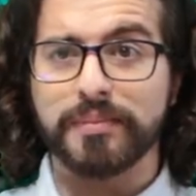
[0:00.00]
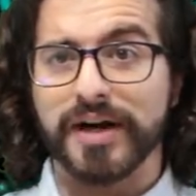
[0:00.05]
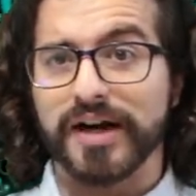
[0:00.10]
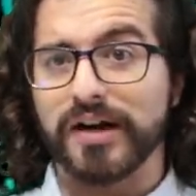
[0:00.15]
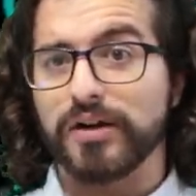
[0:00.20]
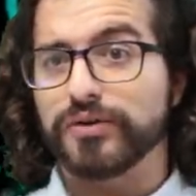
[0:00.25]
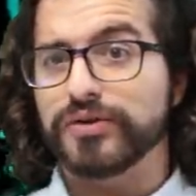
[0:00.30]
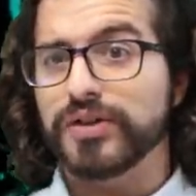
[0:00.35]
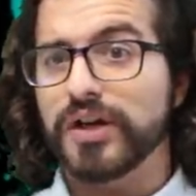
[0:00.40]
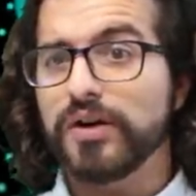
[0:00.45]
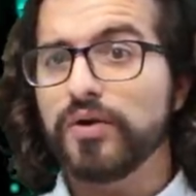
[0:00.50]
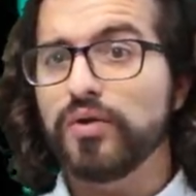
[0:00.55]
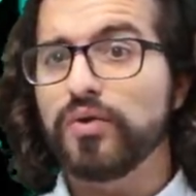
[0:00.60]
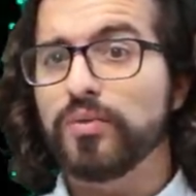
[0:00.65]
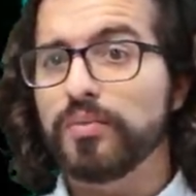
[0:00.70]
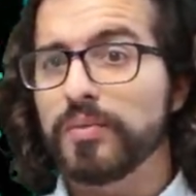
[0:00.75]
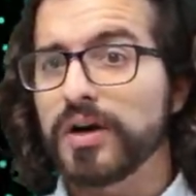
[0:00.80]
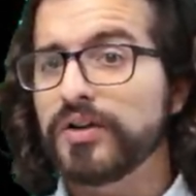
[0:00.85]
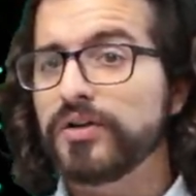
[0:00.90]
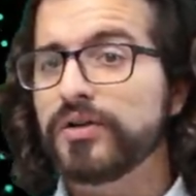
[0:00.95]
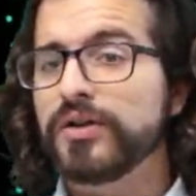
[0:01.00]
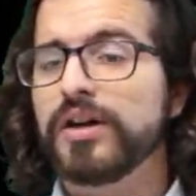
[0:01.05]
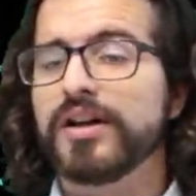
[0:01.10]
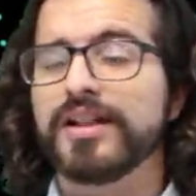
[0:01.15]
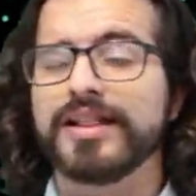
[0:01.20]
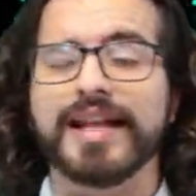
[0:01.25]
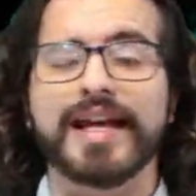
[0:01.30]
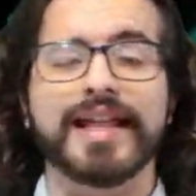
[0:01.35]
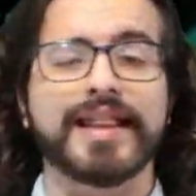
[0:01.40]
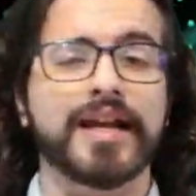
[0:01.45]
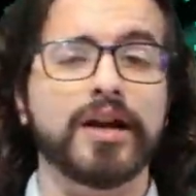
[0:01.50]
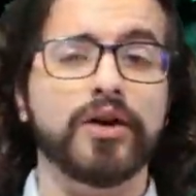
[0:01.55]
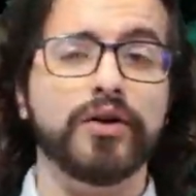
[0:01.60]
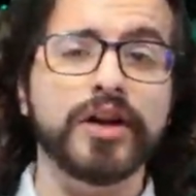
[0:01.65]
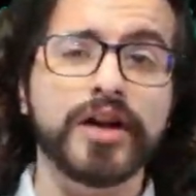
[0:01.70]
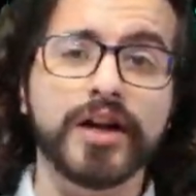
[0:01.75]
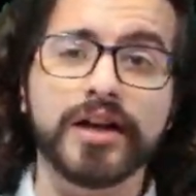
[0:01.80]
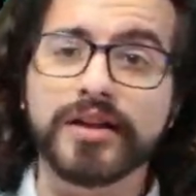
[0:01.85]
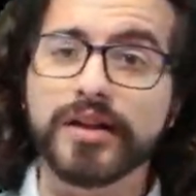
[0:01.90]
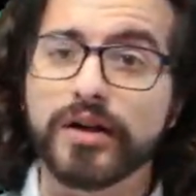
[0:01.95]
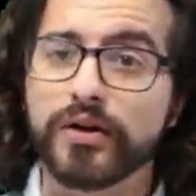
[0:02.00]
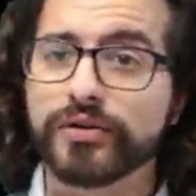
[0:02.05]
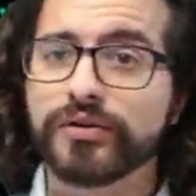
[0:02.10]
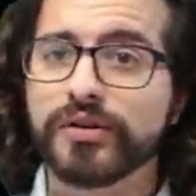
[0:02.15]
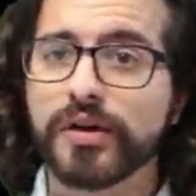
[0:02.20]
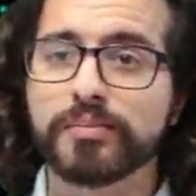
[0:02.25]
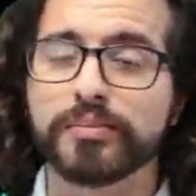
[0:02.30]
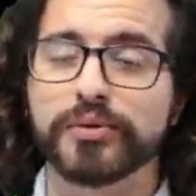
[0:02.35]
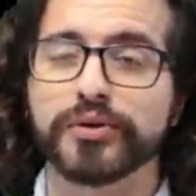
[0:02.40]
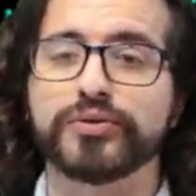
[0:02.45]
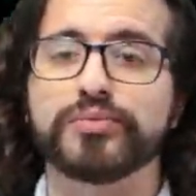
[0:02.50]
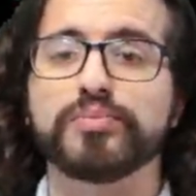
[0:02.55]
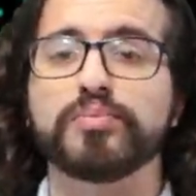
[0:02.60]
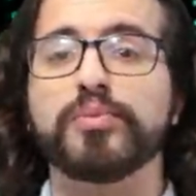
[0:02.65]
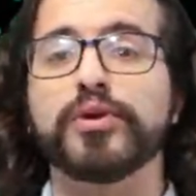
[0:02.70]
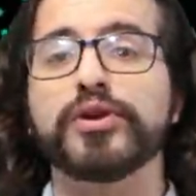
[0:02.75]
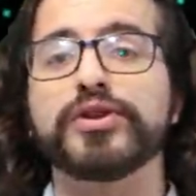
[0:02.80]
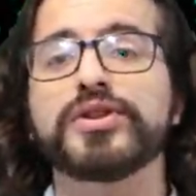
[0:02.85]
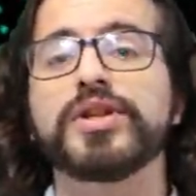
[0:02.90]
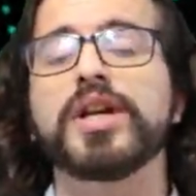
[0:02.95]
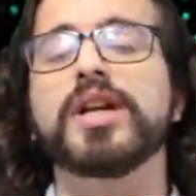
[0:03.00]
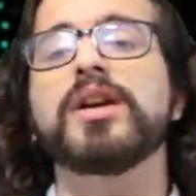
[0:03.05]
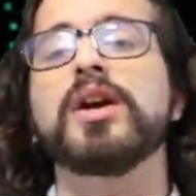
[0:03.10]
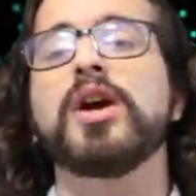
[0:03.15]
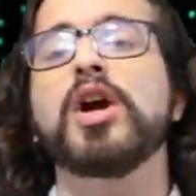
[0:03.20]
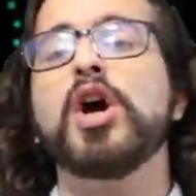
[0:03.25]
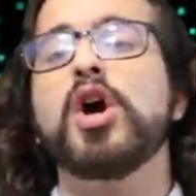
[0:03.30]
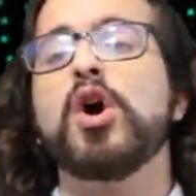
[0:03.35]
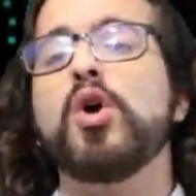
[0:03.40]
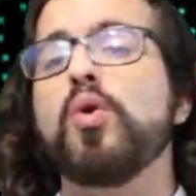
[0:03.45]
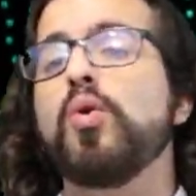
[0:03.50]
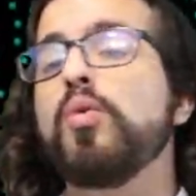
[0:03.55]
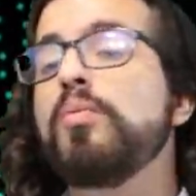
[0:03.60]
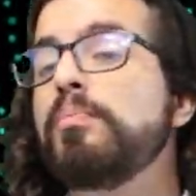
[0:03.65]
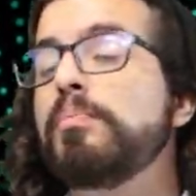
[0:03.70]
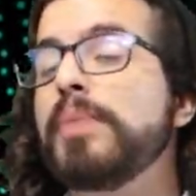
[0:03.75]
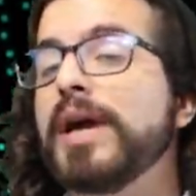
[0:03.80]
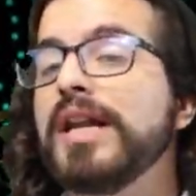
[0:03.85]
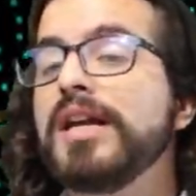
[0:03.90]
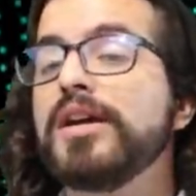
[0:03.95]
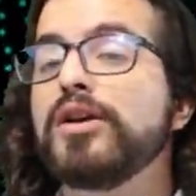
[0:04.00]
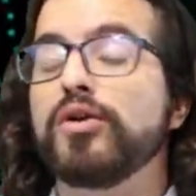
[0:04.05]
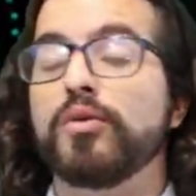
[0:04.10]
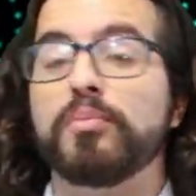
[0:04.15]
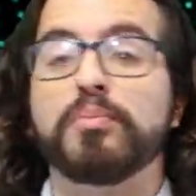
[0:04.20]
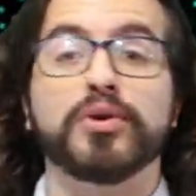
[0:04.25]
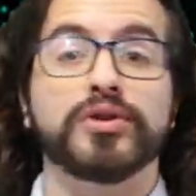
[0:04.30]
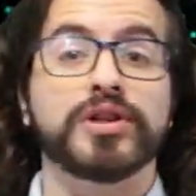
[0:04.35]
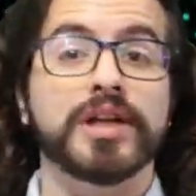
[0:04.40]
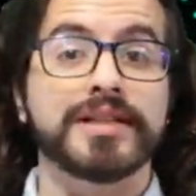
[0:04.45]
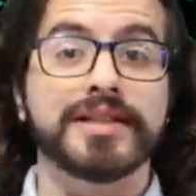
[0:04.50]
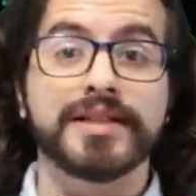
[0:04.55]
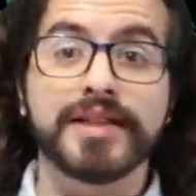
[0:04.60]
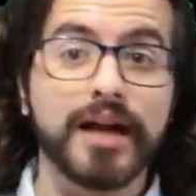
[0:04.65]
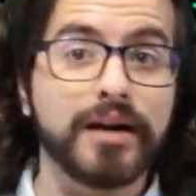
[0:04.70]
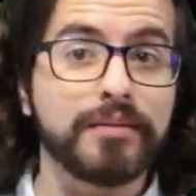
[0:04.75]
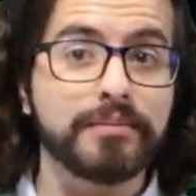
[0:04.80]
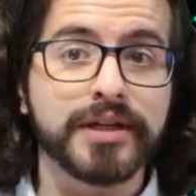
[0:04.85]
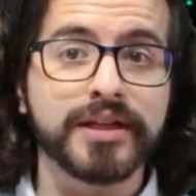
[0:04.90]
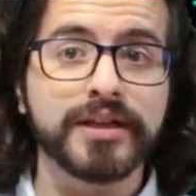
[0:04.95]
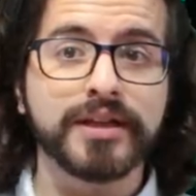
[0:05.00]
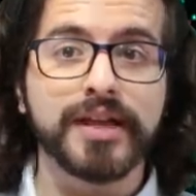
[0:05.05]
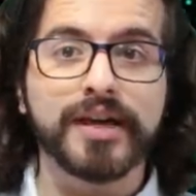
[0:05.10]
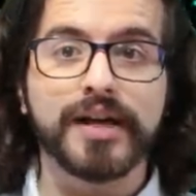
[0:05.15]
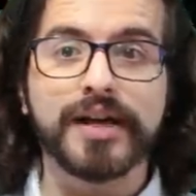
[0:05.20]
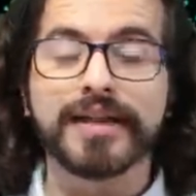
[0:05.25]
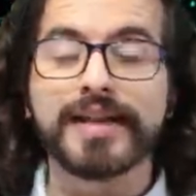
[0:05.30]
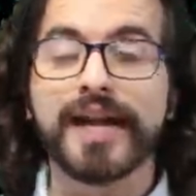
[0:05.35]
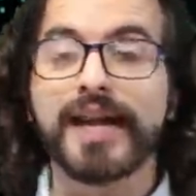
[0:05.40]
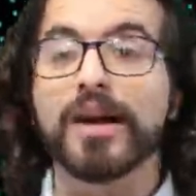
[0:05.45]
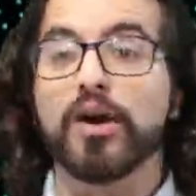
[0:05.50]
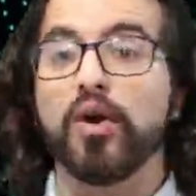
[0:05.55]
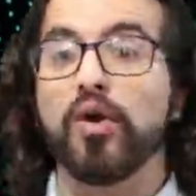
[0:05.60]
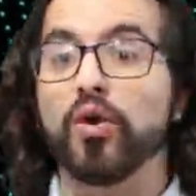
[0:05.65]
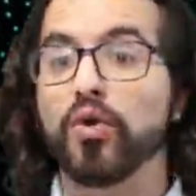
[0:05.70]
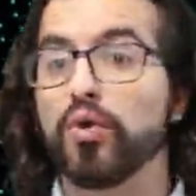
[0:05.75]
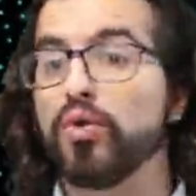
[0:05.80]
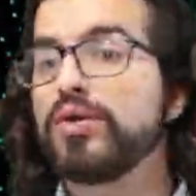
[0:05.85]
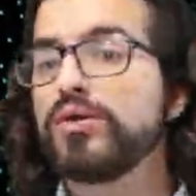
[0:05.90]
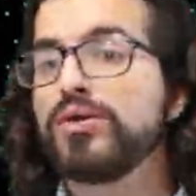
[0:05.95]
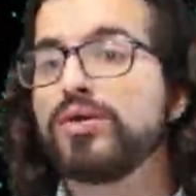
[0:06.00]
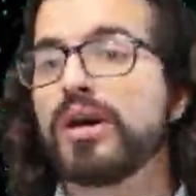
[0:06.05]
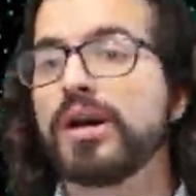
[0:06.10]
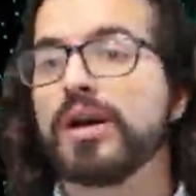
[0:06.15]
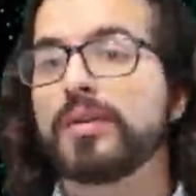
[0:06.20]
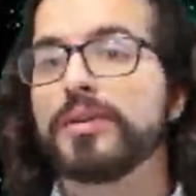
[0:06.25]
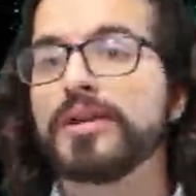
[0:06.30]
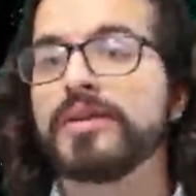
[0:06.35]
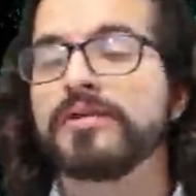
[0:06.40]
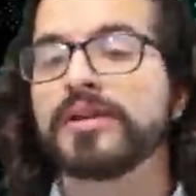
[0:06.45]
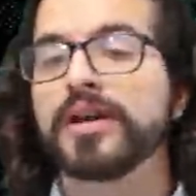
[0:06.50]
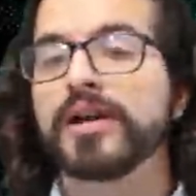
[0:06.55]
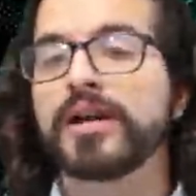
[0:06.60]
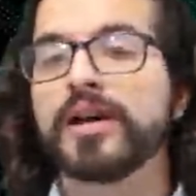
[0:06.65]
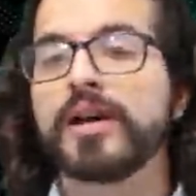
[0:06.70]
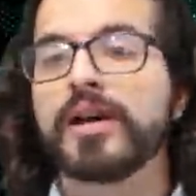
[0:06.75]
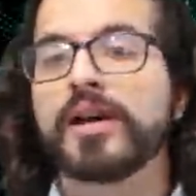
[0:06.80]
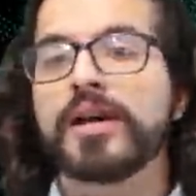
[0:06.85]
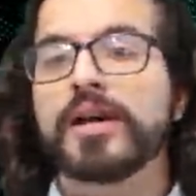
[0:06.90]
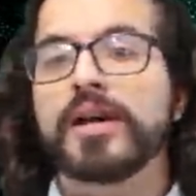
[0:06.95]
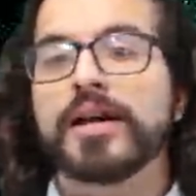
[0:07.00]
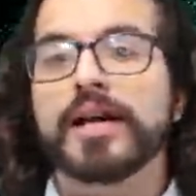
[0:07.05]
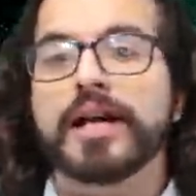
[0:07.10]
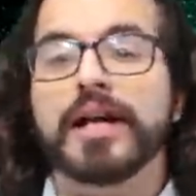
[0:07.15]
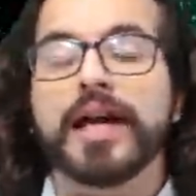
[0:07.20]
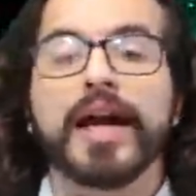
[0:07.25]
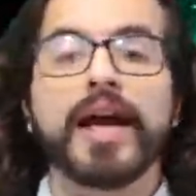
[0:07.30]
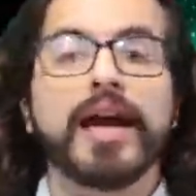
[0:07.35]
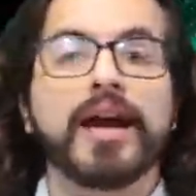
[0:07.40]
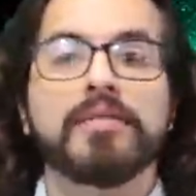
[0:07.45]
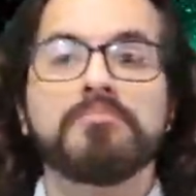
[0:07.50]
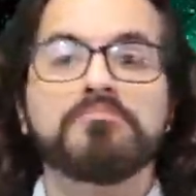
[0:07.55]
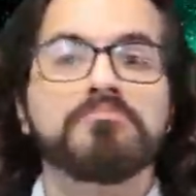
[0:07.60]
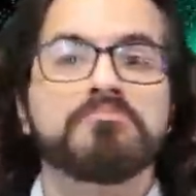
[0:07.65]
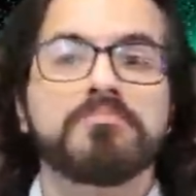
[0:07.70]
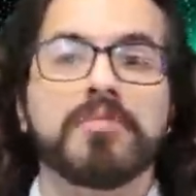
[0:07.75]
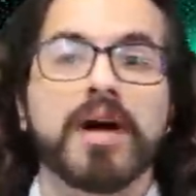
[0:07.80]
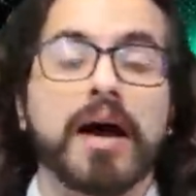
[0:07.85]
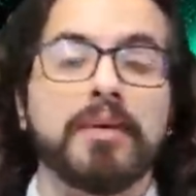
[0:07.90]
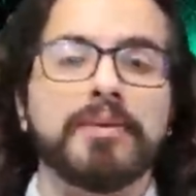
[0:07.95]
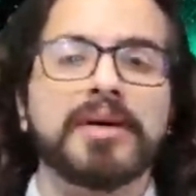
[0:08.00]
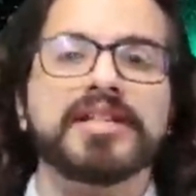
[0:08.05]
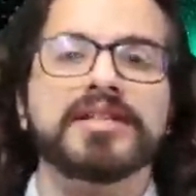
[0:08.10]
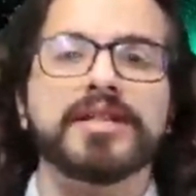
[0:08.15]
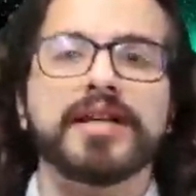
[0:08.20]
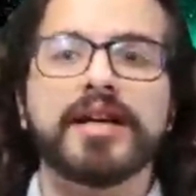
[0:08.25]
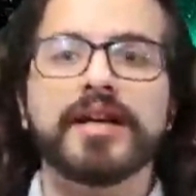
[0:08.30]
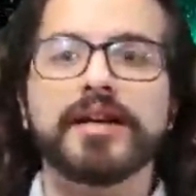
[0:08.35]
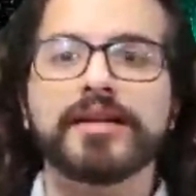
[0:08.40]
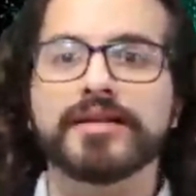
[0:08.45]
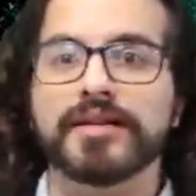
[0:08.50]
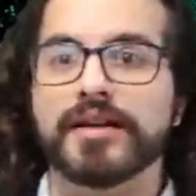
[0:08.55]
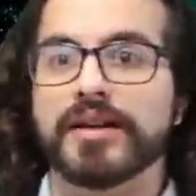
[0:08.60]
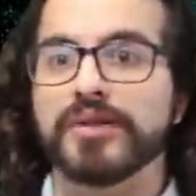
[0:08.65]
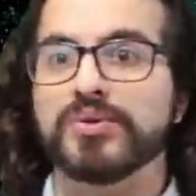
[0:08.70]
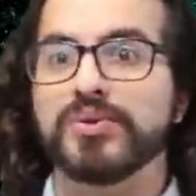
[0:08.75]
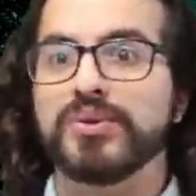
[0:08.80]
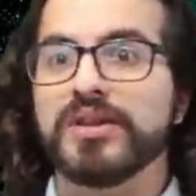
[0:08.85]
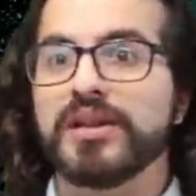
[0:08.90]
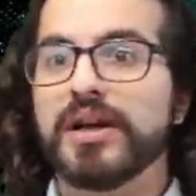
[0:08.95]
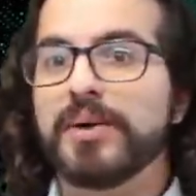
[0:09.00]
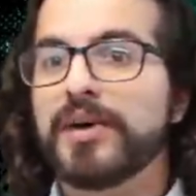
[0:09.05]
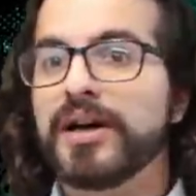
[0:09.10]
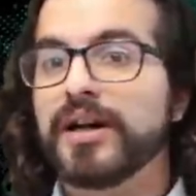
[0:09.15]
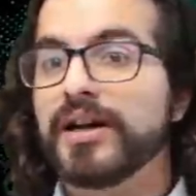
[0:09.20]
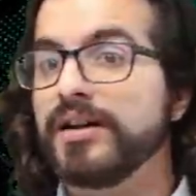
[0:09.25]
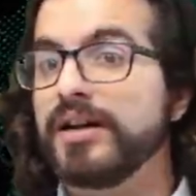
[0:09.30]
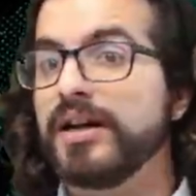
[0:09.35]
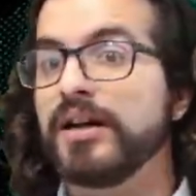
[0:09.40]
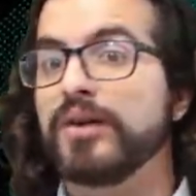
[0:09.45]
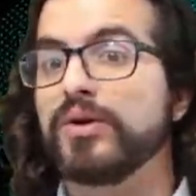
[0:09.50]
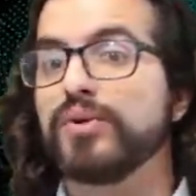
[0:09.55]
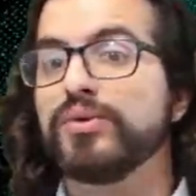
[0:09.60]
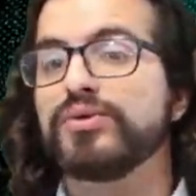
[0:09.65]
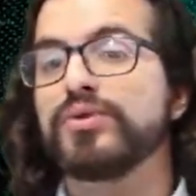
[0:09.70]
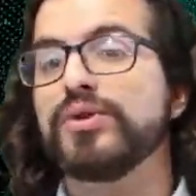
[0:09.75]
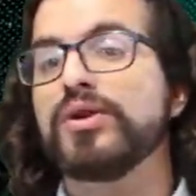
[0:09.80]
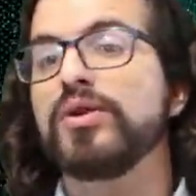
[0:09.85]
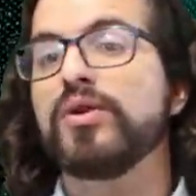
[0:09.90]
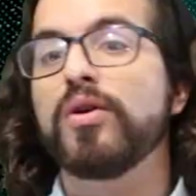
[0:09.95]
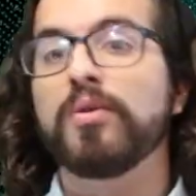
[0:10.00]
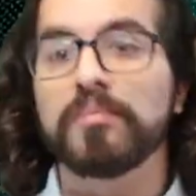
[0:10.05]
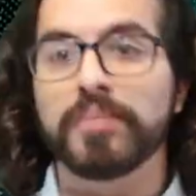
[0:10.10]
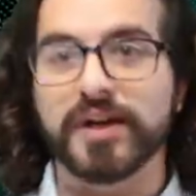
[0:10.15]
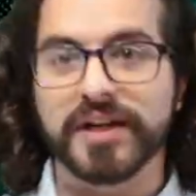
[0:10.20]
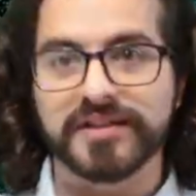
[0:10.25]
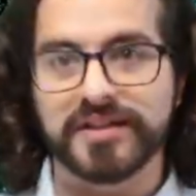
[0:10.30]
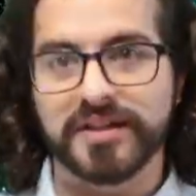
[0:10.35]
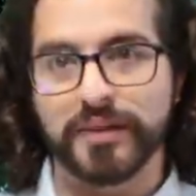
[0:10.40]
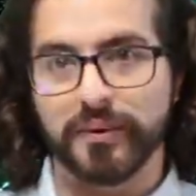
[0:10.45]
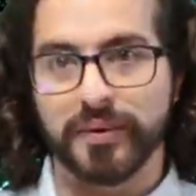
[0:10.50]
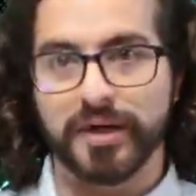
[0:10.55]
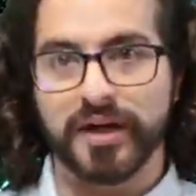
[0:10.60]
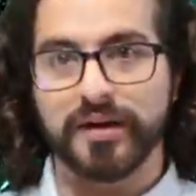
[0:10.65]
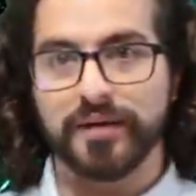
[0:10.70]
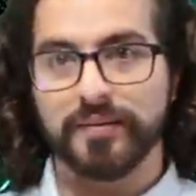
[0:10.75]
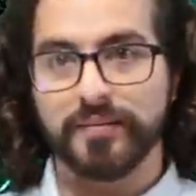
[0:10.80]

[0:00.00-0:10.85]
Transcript: para los seres humanos desde el origen de los tiempos, por ser un peligro potencialmente letal oculto a la vista que a veces resultaba incluso incomprensible.